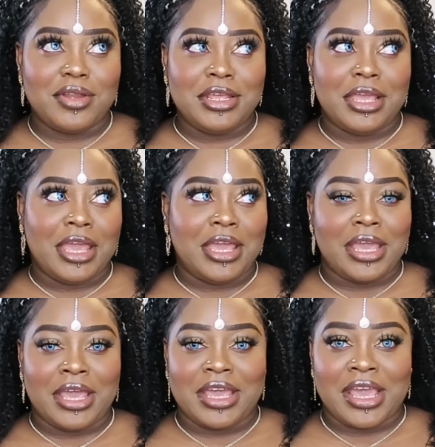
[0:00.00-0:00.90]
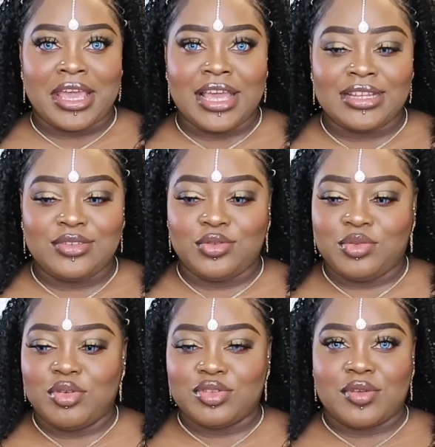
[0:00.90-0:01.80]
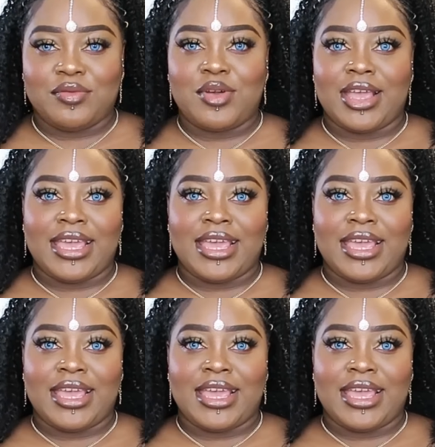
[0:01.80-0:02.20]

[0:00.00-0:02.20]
eh, eh, tu touches pas aux enfants.